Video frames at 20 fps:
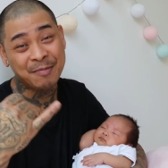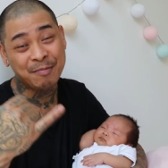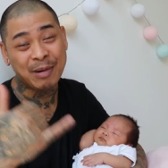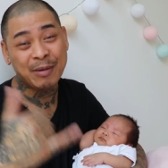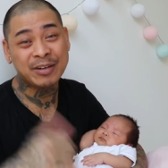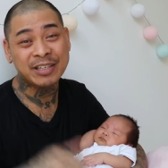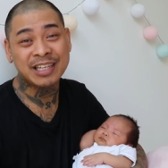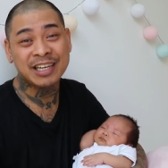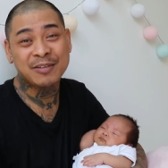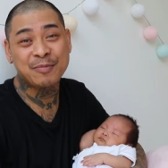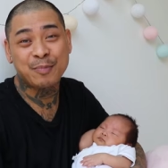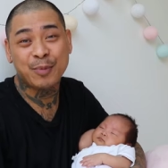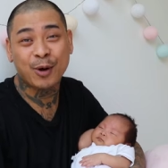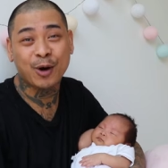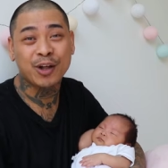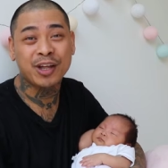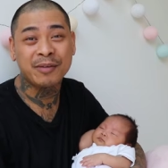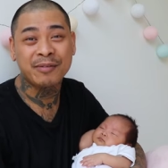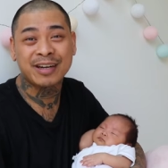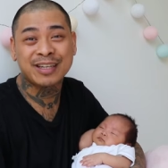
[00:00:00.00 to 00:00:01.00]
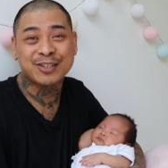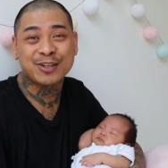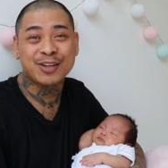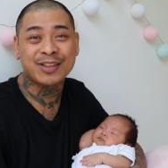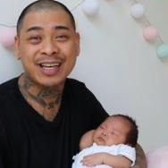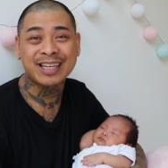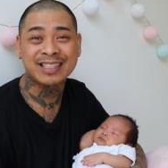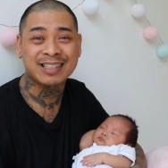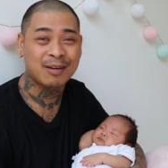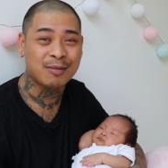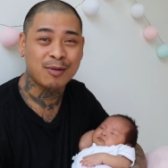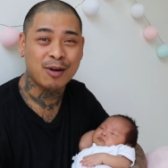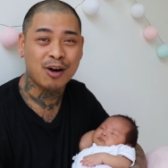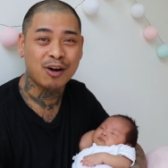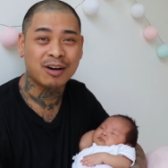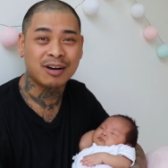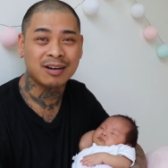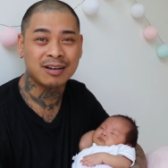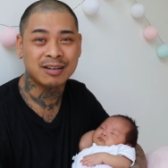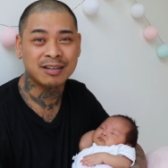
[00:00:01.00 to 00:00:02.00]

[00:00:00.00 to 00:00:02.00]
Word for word: Vamos a dar un poco de diversión a este vlog.